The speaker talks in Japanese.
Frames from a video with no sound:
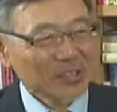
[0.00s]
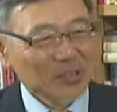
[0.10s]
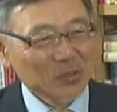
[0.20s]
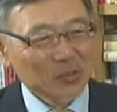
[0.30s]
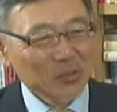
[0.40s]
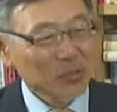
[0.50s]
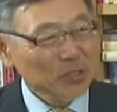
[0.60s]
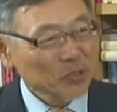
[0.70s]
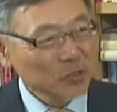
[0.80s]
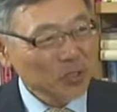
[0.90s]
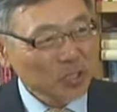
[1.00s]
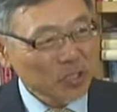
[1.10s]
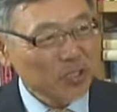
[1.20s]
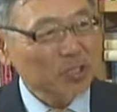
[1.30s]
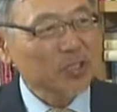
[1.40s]
うん、あのそれだけその一
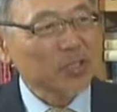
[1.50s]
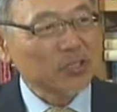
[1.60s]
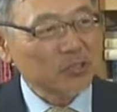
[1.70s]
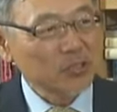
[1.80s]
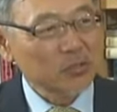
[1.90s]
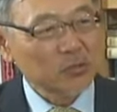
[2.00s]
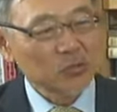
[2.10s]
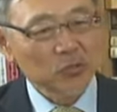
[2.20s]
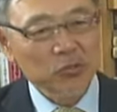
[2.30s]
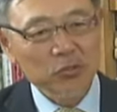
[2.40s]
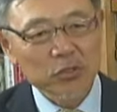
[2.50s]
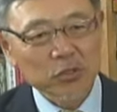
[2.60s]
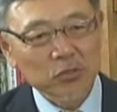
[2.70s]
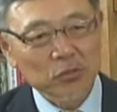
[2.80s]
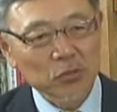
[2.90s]
紙だけがですねその突出して
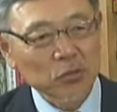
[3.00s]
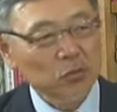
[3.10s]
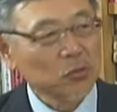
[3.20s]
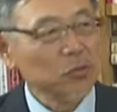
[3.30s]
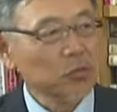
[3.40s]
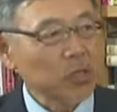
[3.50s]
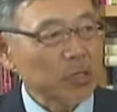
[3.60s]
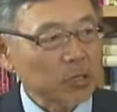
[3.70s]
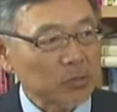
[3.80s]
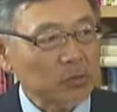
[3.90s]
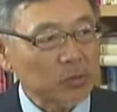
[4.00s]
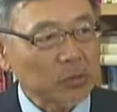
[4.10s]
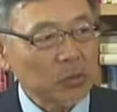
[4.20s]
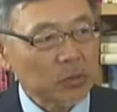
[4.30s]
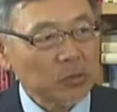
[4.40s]
その合意と書いたと
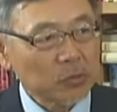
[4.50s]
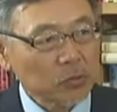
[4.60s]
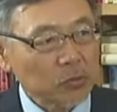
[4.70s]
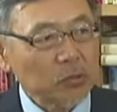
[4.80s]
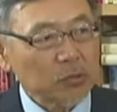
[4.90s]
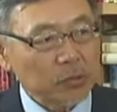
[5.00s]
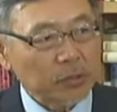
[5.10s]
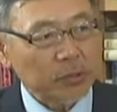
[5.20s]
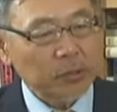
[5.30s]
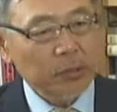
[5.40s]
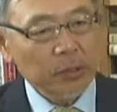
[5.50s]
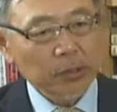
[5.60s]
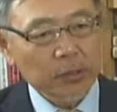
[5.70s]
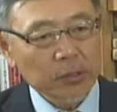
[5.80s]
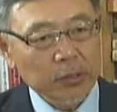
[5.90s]
いうことですね、
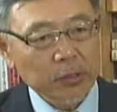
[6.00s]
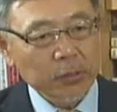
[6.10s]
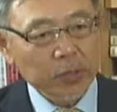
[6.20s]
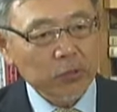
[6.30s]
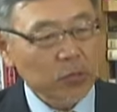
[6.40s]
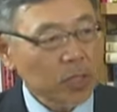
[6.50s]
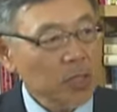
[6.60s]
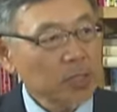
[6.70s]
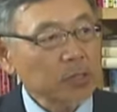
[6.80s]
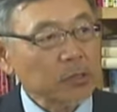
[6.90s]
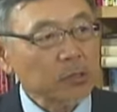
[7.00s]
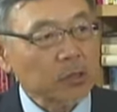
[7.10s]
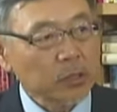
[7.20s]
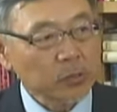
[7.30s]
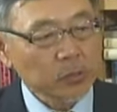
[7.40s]
で、まあ、よくわからないんです
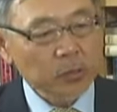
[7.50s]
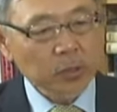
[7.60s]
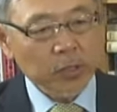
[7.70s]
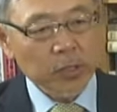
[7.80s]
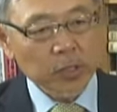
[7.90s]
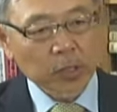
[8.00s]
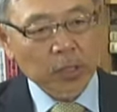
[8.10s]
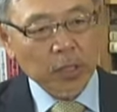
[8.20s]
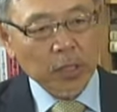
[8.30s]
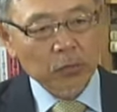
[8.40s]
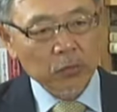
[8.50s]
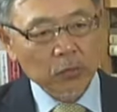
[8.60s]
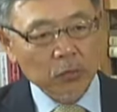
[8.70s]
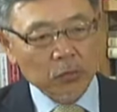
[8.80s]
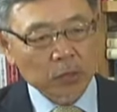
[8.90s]
けれどもただあ
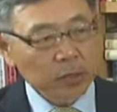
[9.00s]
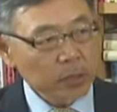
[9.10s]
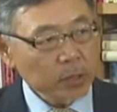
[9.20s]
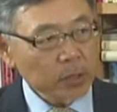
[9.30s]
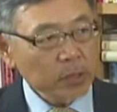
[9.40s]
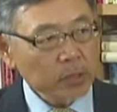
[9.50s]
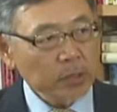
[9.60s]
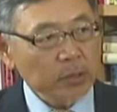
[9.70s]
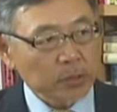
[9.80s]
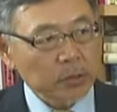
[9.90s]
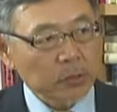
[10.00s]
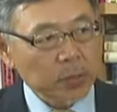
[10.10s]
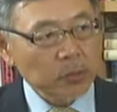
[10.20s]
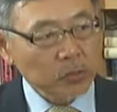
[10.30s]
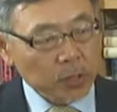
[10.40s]
の全体でですね、ま
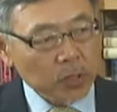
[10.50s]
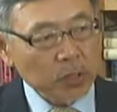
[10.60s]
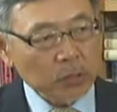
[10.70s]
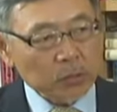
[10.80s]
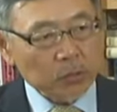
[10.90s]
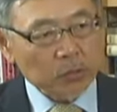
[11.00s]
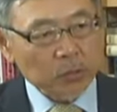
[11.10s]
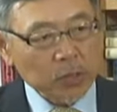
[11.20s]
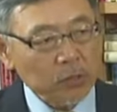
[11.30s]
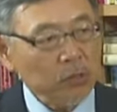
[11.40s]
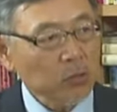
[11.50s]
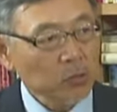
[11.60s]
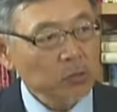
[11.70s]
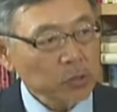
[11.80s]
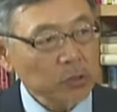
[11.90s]
あ、いろんなその各種
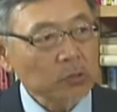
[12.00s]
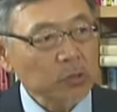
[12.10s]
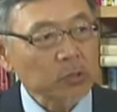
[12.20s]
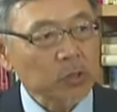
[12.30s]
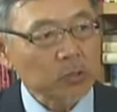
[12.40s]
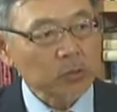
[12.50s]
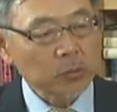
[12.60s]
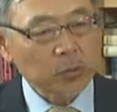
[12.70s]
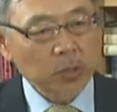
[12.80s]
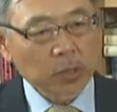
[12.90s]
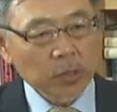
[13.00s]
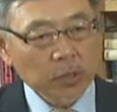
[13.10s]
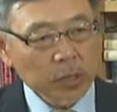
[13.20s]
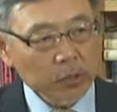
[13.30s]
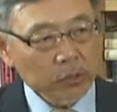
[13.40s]
報道してるんですけれども、はい、
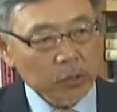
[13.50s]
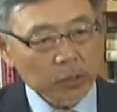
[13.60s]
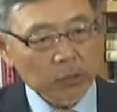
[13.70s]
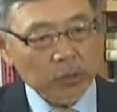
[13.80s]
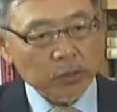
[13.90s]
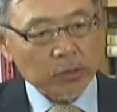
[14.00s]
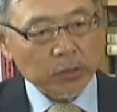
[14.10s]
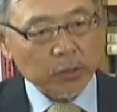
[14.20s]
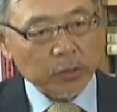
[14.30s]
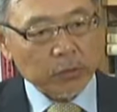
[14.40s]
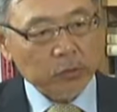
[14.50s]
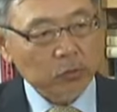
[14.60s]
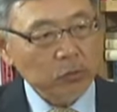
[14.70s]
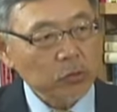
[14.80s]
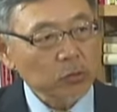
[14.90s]
内容的にはですね、そ
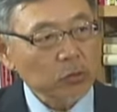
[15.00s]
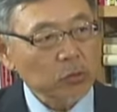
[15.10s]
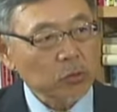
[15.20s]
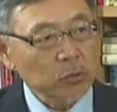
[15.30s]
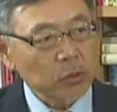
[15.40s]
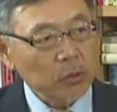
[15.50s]
れほどその